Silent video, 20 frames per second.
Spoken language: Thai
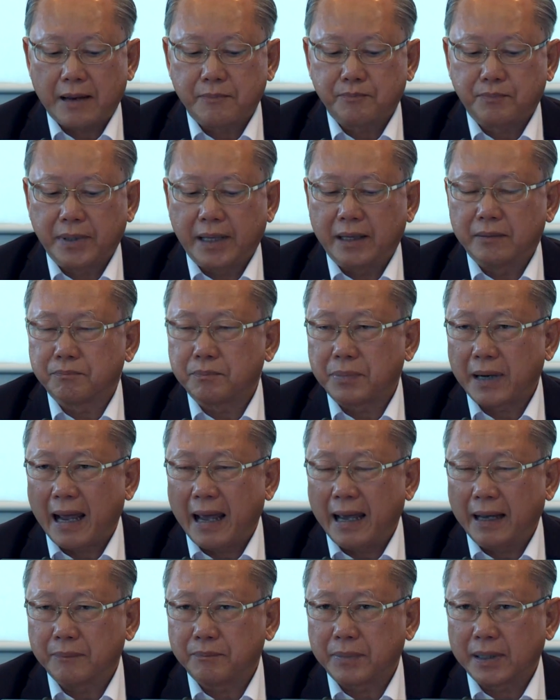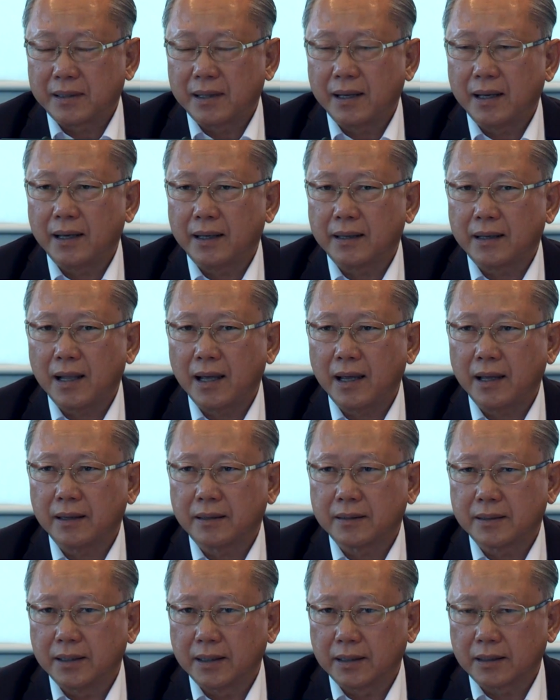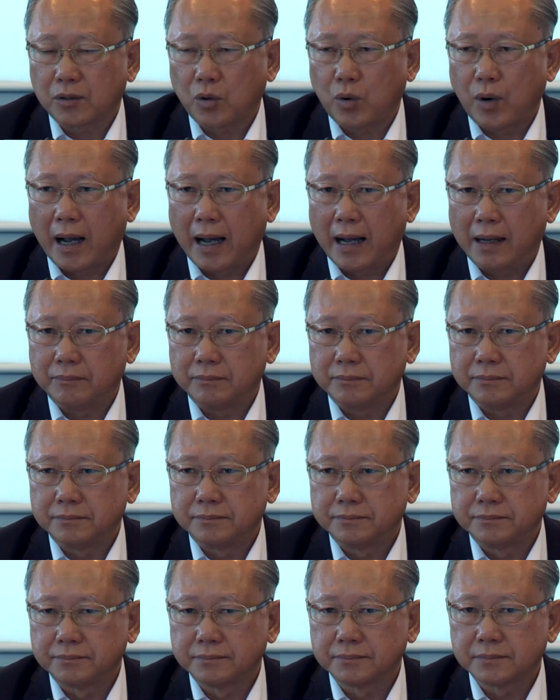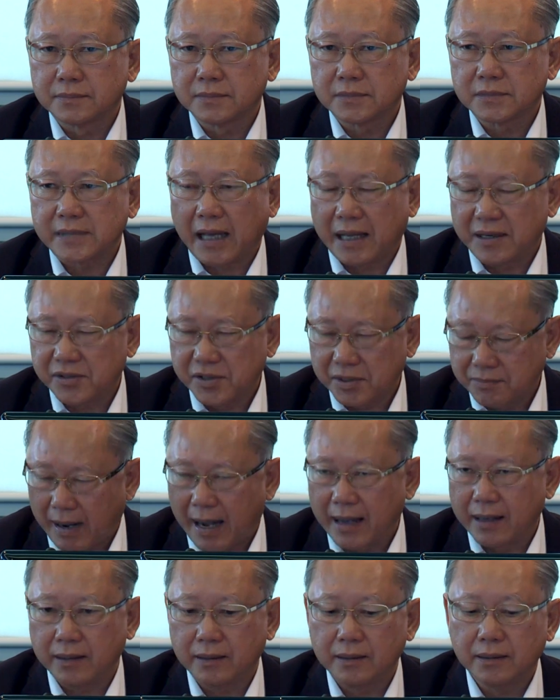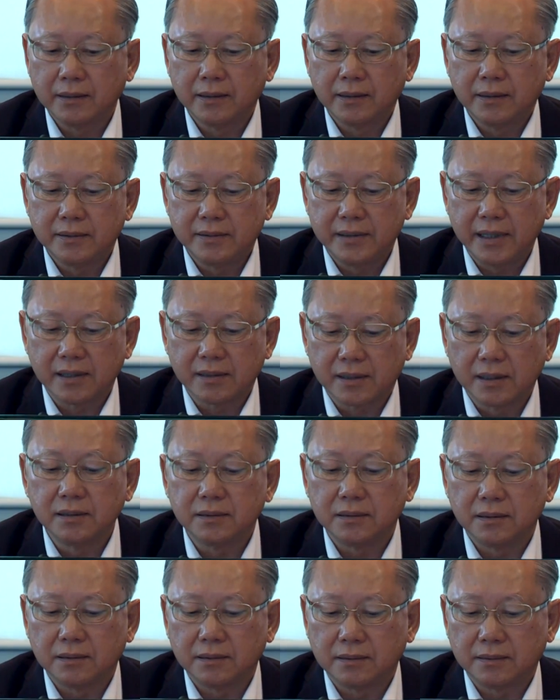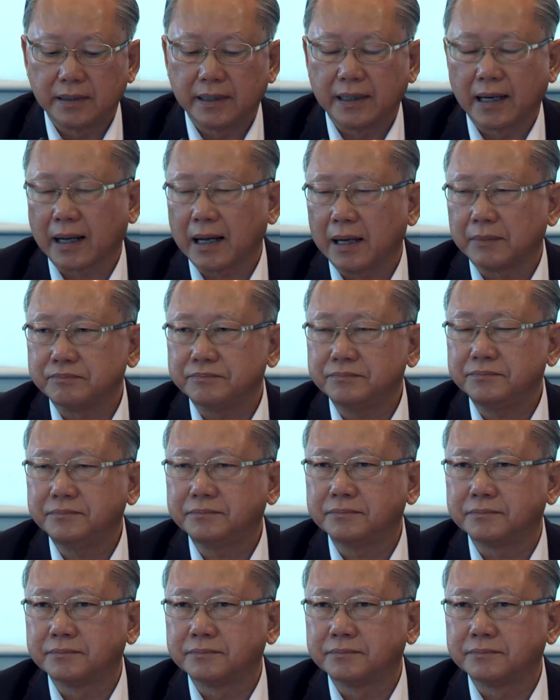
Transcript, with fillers: การเปลี่ยนแปลงประเทศให้เกิดความทันสมัยยิ่งขึ้นนี่นะครับ